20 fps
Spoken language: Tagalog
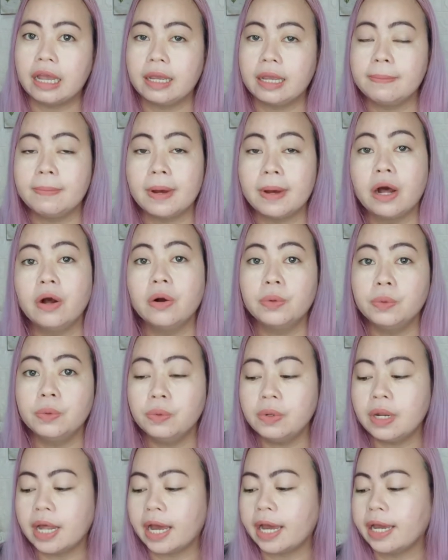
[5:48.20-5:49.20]
ibang
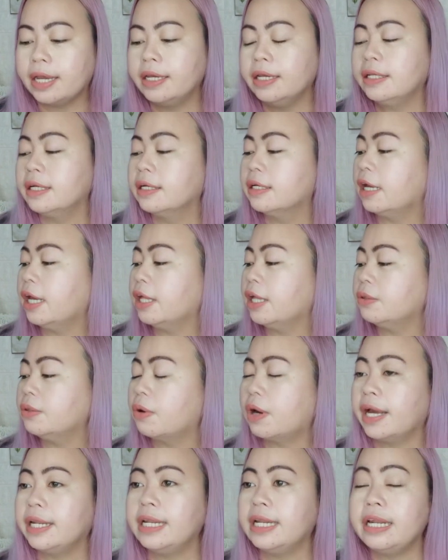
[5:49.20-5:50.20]
kulay, eto
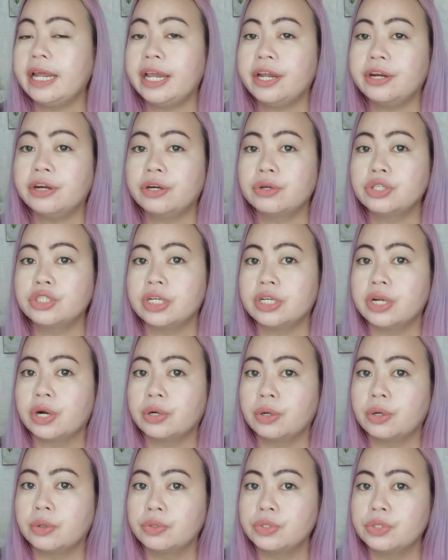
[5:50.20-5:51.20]
nga ni-layer ko siya
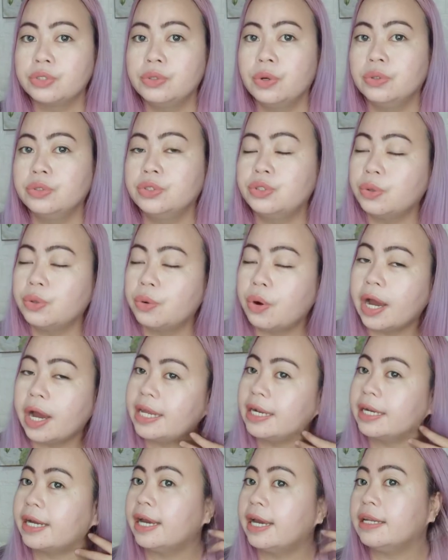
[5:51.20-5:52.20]
ng rose gold. So,
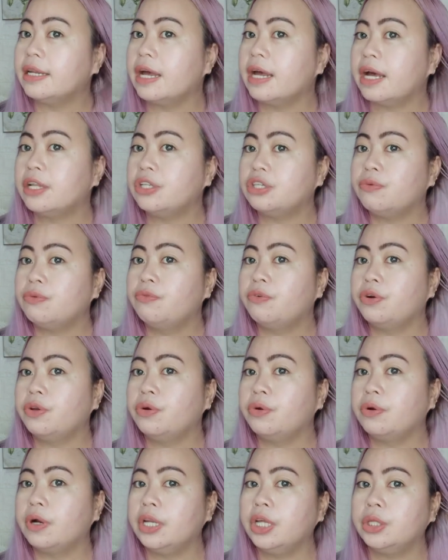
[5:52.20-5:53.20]
ayan. Kaya na-achieve ko
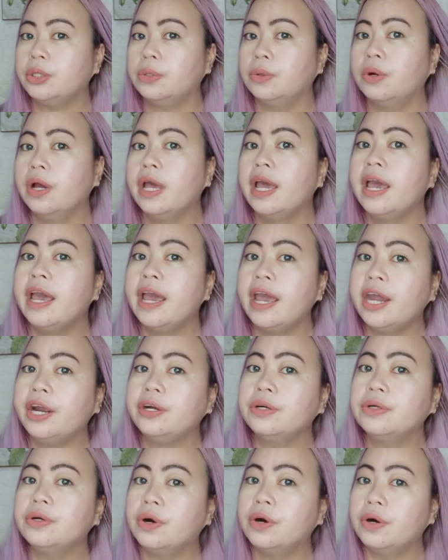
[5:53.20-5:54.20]
yung ganitong
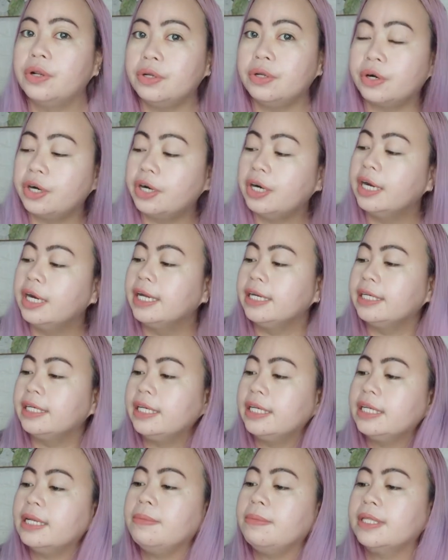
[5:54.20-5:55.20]
hair color.
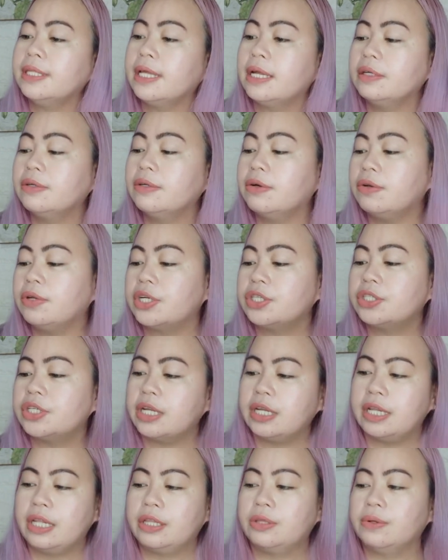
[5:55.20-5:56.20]
Ginamitan ko na
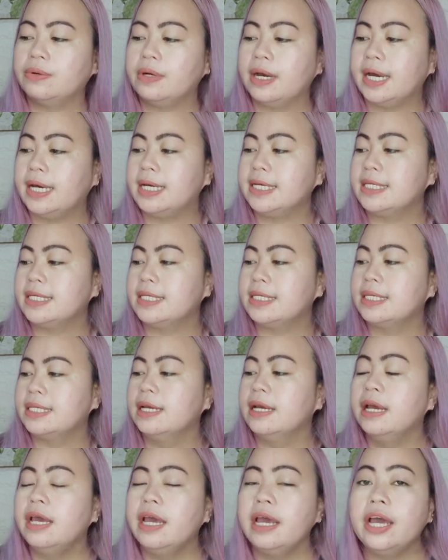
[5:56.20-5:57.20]
siya nito guys.
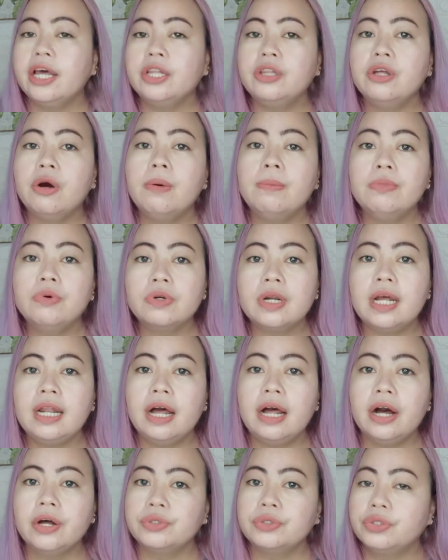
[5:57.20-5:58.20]
Ito, mura
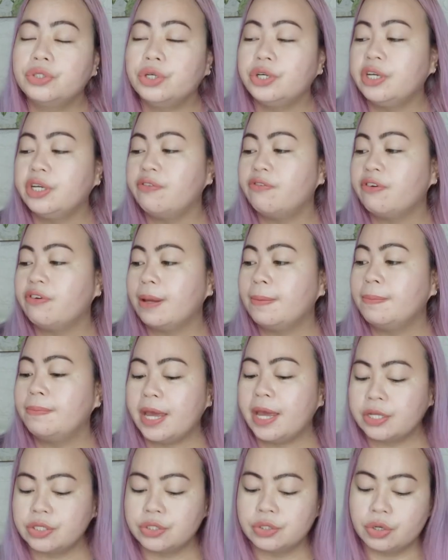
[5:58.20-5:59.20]
lang to 35
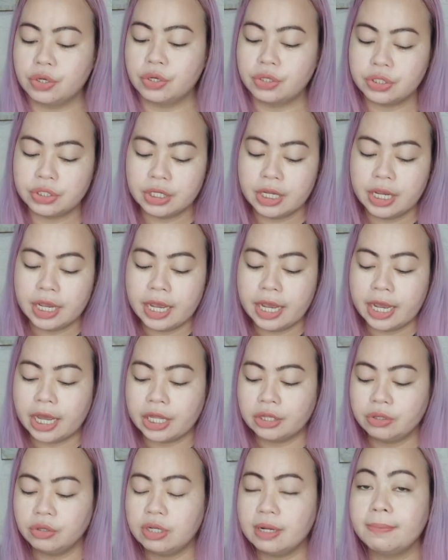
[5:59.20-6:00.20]
pesos.
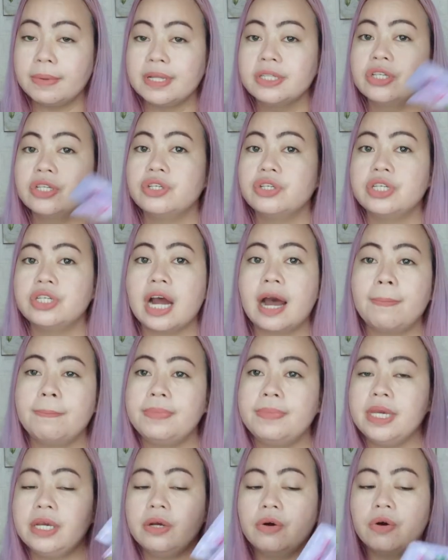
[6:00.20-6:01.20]
Ito naman sa
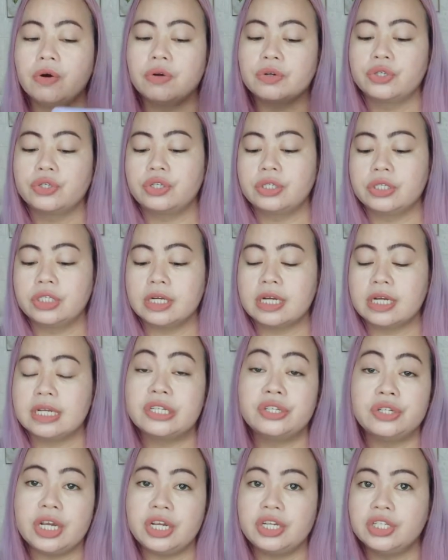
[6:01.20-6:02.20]
Shopee, kung
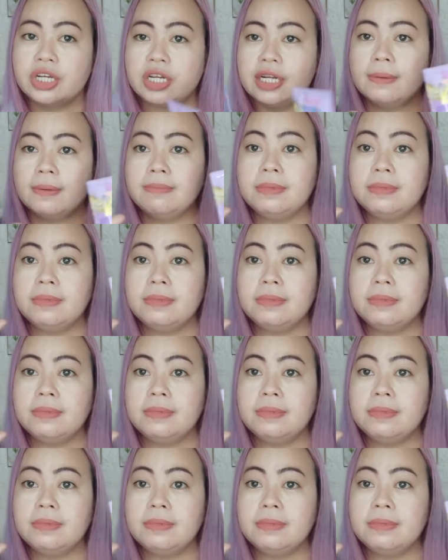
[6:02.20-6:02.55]
sachet siya na